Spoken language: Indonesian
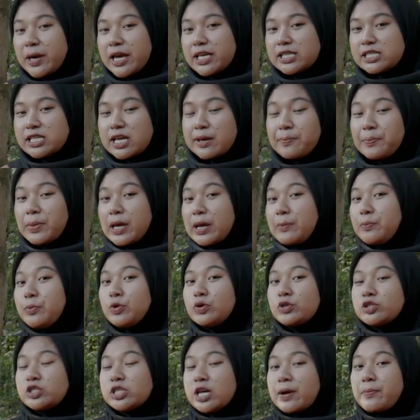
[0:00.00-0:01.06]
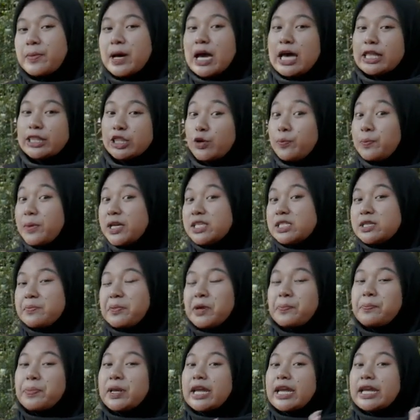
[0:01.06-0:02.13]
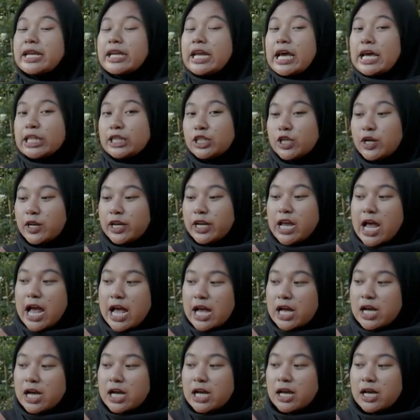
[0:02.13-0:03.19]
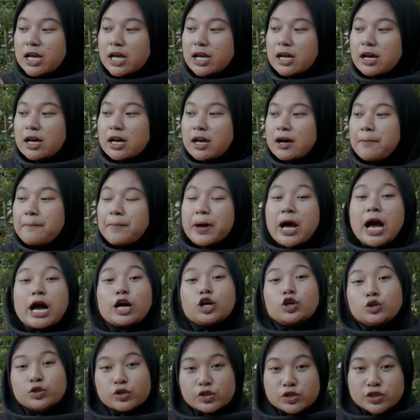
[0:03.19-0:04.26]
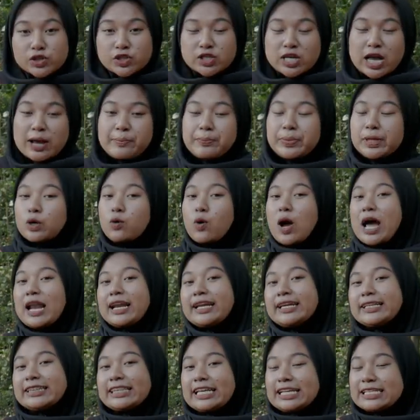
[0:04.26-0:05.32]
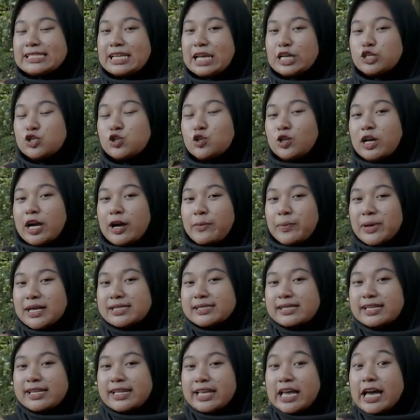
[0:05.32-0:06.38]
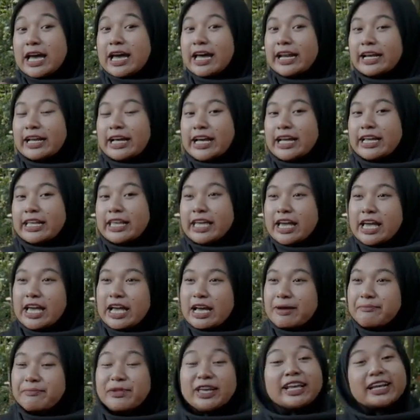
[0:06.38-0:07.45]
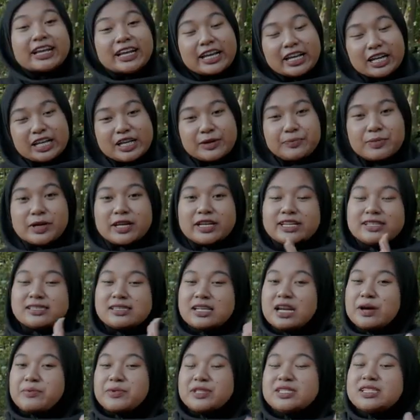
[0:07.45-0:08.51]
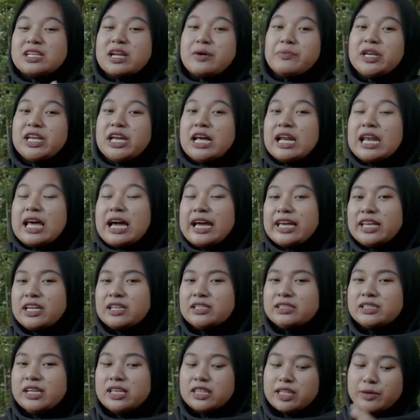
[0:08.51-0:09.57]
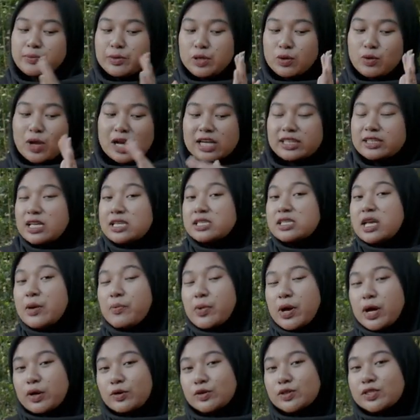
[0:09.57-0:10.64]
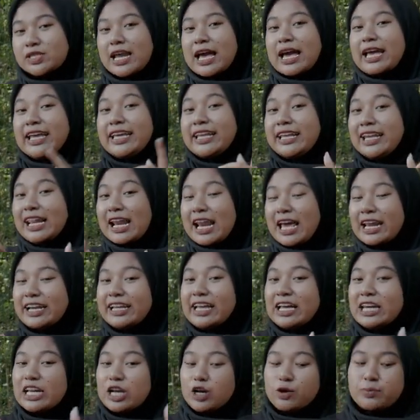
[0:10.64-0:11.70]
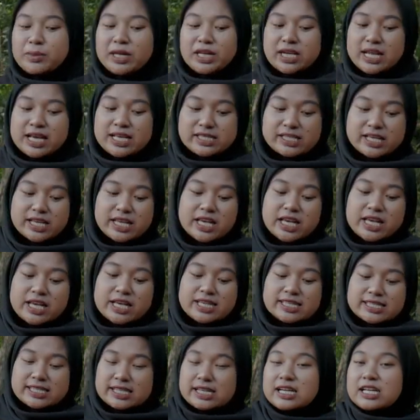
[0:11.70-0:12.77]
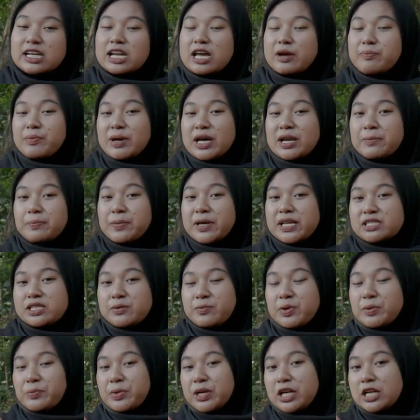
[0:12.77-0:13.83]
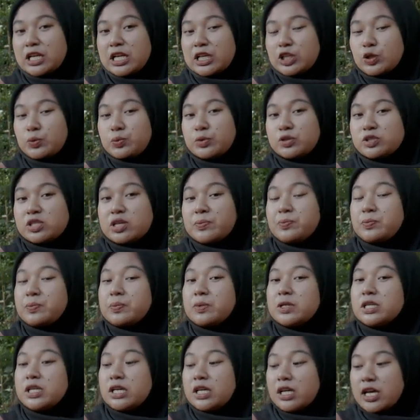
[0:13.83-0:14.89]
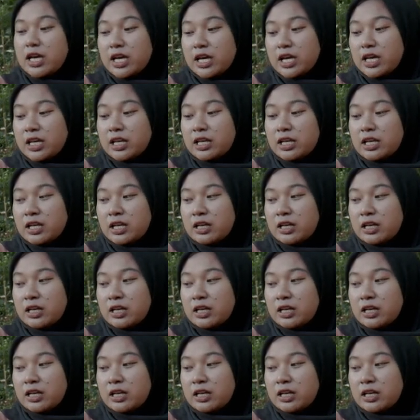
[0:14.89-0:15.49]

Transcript: PCP bocap atau PCP predator yang bagus, yang berkualitas dan juga pastinya harganya miring dibanding senapan-senapan yang lain tapi kualitasnya bagus. Nah, inilah dia rekomendasi senapan PCP Predator Bocap dengan